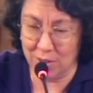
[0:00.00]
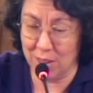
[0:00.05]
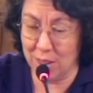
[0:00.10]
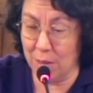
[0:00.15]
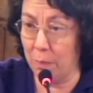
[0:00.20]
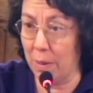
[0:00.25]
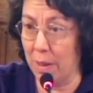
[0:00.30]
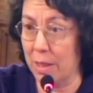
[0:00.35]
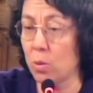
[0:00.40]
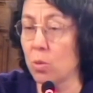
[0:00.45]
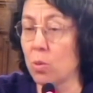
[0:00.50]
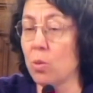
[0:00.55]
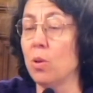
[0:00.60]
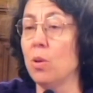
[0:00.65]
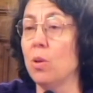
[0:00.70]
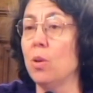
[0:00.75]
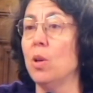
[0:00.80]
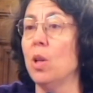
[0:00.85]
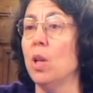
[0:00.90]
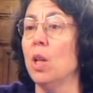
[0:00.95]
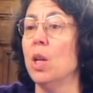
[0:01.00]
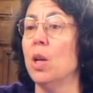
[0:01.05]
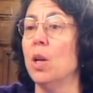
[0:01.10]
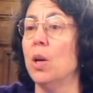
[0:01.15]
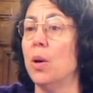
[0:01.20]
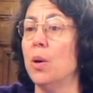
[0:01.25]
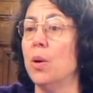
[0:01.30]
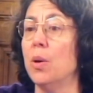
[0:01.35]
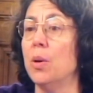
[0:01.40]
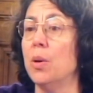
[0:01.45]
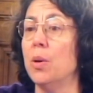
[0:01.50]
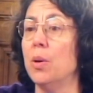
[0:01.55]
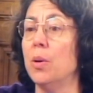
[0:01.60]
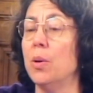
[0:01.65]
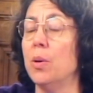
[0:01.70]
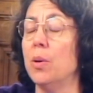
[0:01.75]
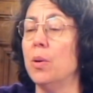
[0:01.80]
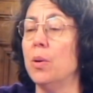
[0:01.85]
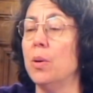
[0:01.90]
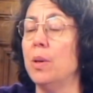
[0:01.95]
C'est parce que
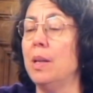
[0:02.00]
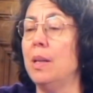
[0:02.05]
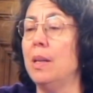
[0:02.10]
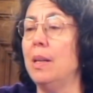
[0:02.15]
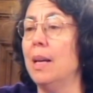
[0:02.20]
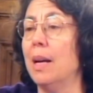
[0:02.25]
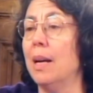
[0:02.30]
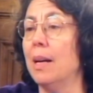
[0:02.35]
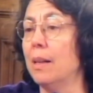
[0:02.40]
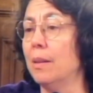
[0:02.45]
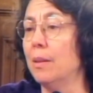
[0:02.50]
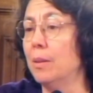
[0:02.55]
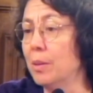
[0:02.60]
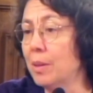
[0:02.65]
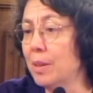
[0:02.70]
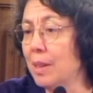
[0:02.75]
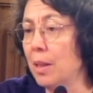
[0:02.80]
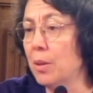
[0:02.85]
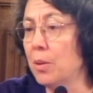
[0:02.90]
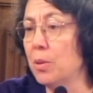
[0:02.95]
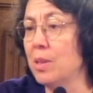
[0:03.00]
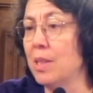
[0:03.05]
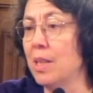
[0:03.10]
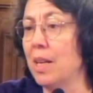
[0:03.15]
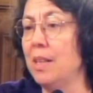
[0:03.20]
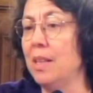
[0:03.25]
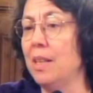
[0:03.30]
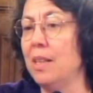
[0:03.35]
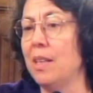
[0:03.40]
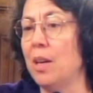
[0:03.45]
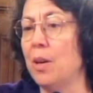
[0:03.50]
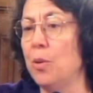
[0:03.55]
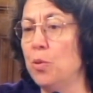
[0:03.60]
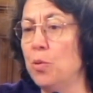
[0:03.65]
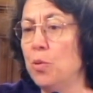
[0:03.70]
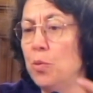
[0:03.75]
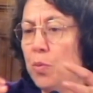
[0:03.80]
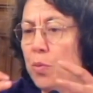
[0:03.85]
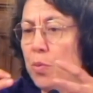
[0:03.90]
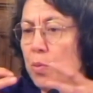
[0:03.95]
il y a quelques années, il y a eu
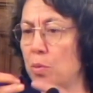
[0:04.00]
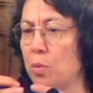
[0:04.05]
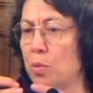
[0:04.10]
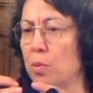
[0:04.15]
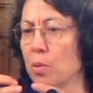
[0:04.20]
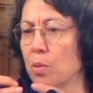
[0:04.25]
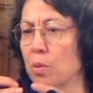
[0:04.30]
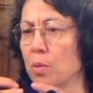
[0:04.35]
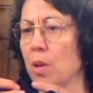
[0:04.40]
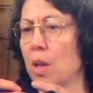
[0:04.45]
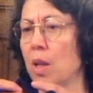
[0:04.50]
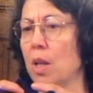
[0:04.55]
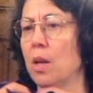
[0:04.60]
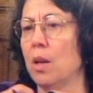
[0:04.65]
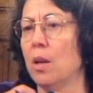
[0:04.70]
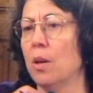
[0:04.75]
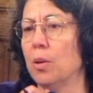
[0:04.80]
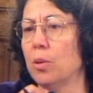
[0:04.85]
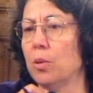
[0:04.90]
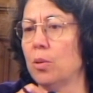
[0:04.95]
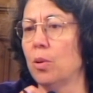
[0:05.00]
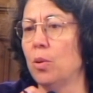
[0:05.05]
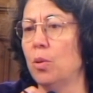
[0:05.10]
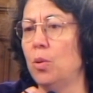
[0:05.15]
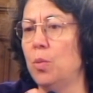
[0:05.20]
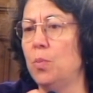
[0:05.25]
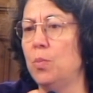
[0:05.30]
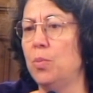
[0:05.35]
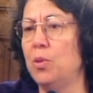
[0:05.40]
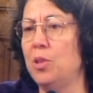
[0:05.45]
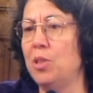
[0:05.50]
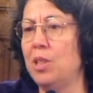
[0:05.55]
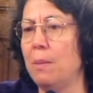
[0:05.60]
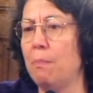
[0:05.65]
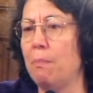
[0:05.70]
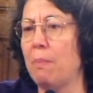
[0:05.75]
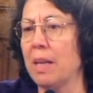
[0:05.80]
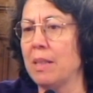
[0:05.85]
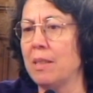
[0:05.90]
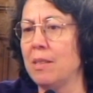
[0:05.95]
une fusion entre le budget
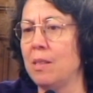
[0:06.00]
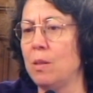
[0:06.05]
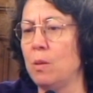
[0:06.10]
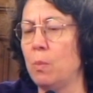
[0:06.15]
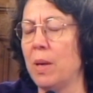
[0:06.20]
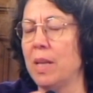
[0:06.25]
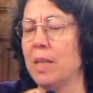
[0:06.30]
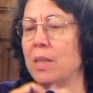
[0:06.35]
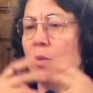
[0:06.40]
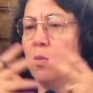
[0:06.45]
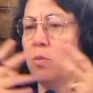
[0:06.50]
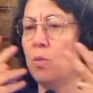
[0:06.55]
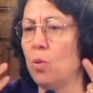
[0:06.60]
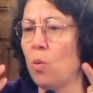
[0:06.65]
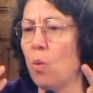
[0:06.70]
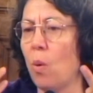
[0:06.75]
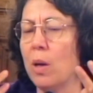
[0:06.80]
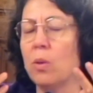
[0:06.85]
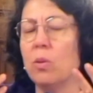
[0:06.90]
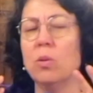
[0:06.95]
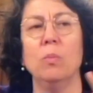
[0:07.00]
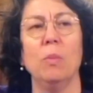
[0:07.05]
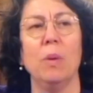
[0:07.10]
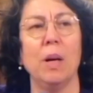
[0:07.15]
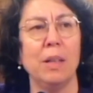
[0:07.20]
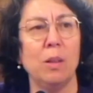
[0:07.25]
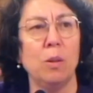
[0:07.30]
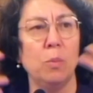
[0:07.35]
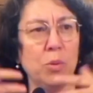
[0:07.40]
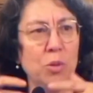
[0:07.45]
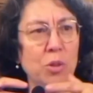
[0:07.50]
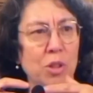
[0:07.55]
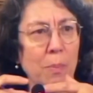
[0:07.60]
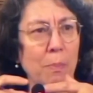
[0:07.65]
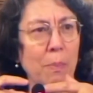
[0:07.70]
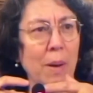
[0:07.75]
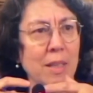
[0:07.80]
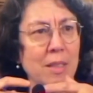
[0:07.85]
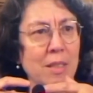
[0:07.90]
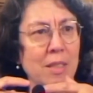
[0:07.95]
participatif du droit commun et le budget
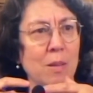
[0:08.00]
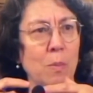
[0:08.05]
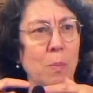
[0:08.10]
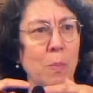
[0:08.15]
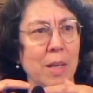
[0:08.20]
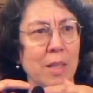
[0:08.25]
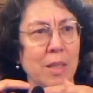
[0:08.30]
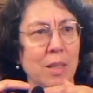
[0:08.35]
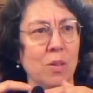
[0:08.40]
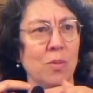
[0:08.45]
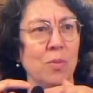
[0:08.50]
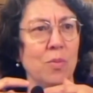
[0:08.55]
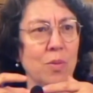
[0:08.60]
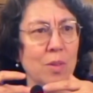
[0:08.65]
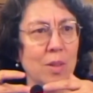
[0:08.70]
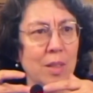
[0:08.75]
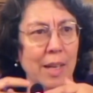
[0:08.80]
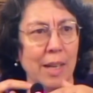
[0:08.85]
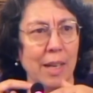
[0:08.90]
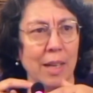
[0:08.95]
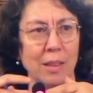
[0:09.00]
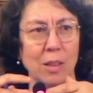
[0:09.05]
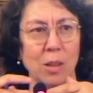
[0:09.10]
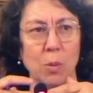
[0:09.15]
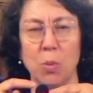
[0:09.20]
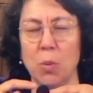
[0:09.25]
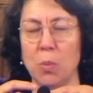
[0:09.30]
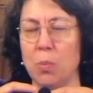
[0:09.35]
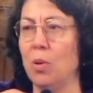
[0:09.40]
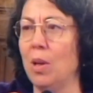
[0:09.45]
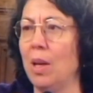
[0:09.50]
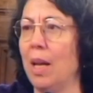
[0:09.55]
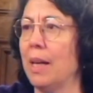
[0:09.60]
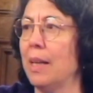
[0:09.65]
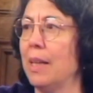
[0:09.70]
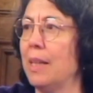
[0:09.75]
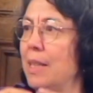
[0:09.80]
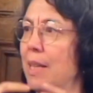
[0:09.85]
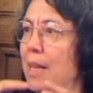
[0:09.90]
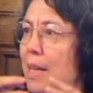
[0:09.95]
participatif des quartiers
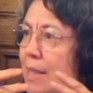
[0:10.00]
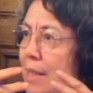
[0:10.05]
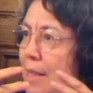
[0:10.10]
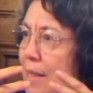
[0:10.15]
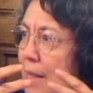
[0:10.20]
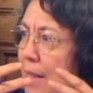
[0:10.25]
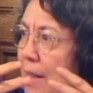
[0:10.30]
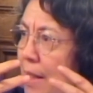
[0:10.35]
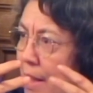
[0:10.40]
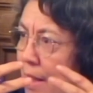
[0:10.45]
populaires et qu'il y a des